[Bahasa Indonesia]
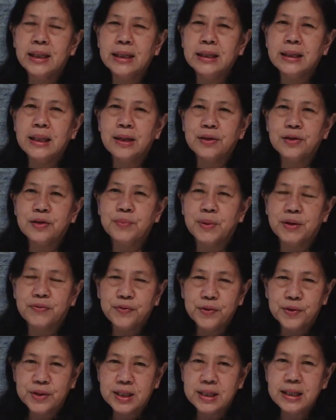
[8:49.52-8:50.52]
Kita harus
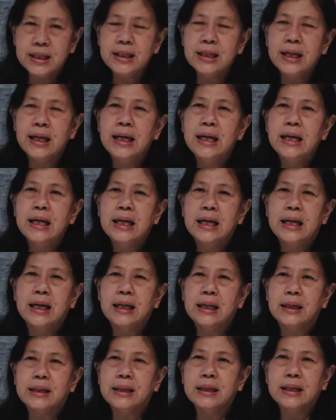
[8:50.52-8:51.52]
berfungsi
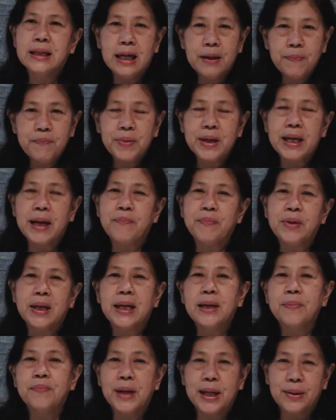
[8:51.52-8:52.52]
uh, dengan
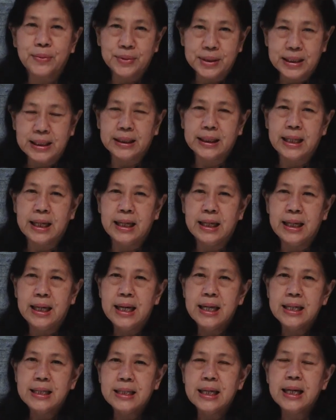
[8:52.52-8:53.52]
penampilan baru kita.
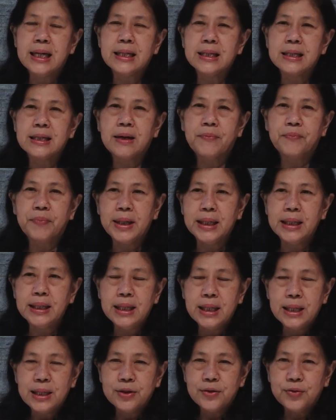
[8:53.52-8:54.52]
Jangan
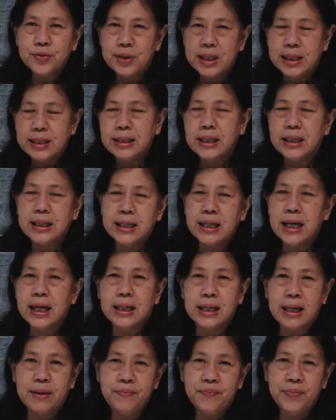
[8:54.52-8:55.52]
sampai sudah jadi
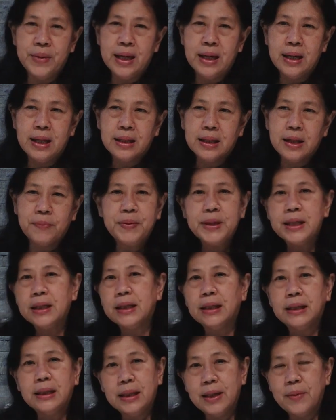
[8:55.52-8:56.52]
garam, tapi
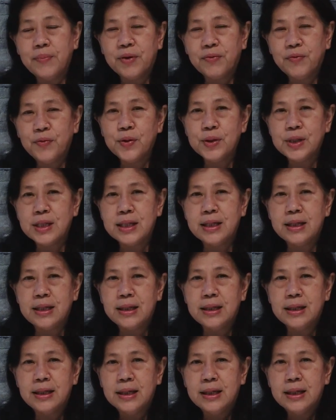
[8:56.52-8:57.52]
kita tidak
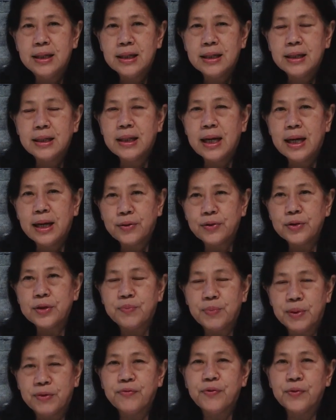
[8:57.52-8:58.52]
berfungsi. Kita
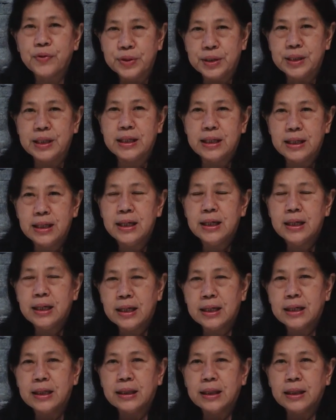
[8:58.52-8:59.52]
harus berfungsi
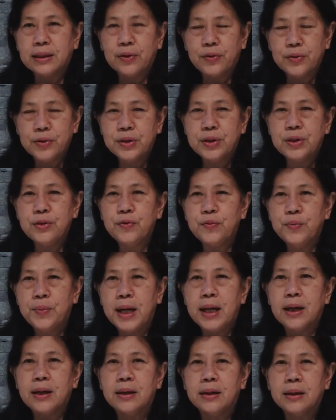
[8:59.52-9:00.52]
dan kita terus
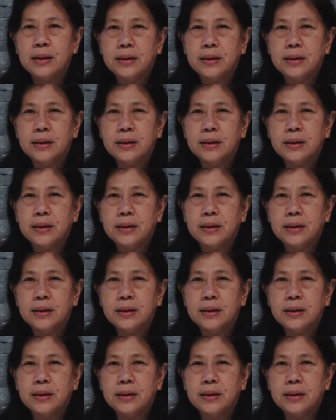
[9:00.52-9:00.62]
diubah